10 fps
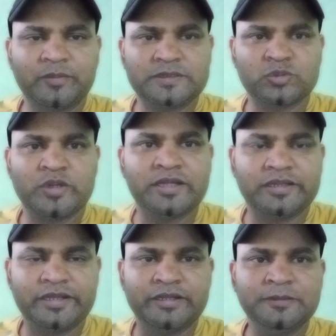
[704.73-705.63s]
के बज चुके हैं
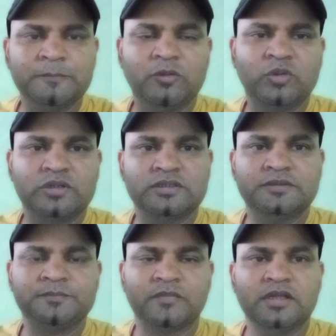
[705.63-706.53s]
तीन और
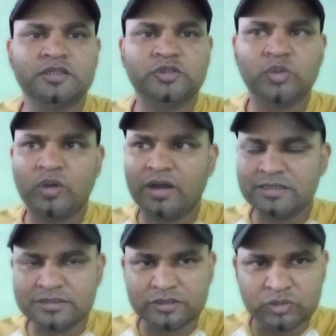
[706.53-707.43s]
जो
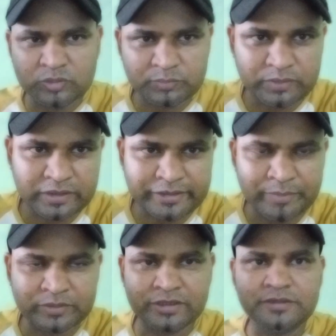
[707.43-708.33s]
आज का जो ब्लड
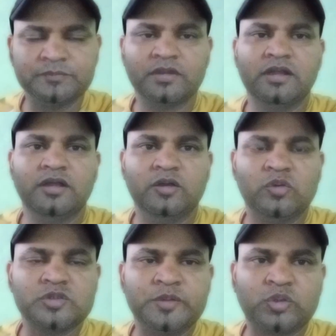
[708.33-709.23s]
कैंप था
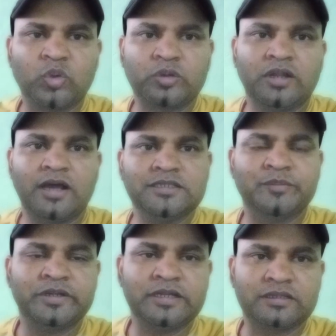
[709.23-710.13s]
उसमें टोटल आज
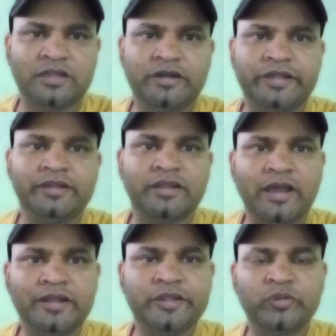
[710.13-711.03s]
हमने
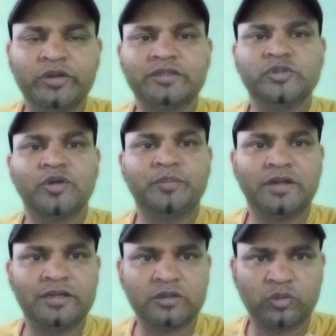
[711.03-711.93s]
39 यूनिट जो है
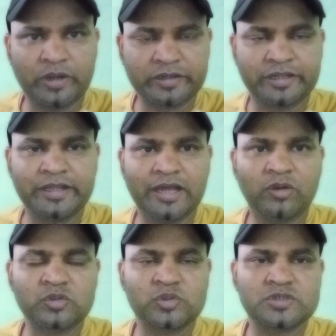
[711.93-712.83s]
ब्लड कलेक्ट किया है
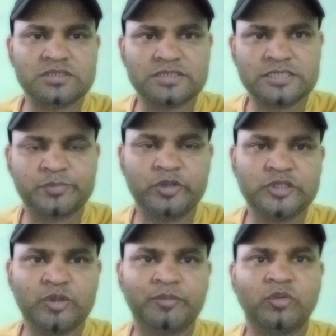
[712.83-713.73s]
और उसको सक्सेसफुली
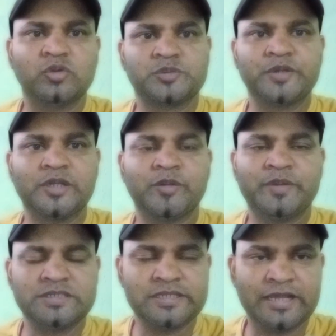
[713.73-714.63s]
जो है वो हॉस्पिटल में
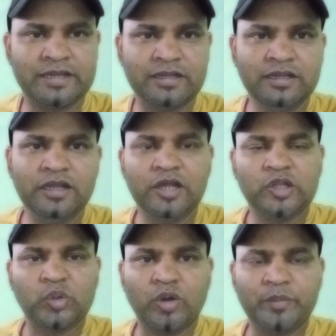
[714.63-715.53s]
भेज दिया है
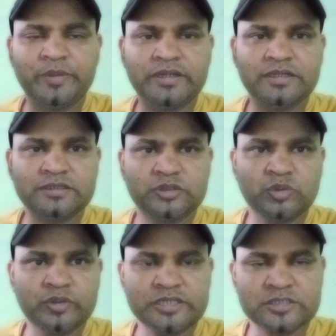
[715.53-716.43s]
तो अभी
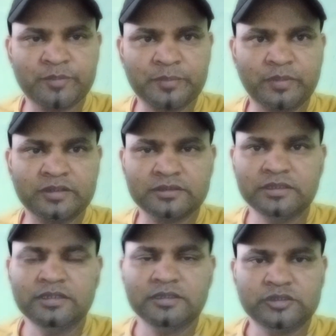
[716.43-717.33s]
जो ये समर्पण
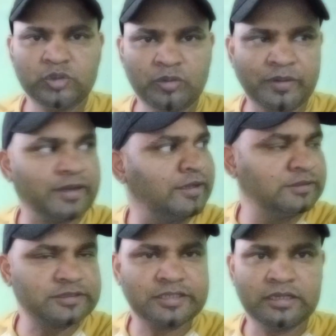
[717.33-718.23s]
जो हमारे
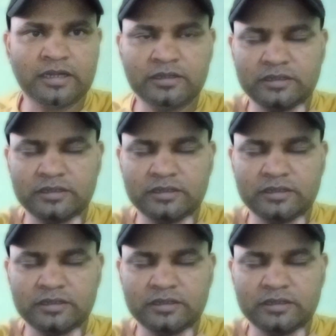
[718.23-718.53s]
जिसके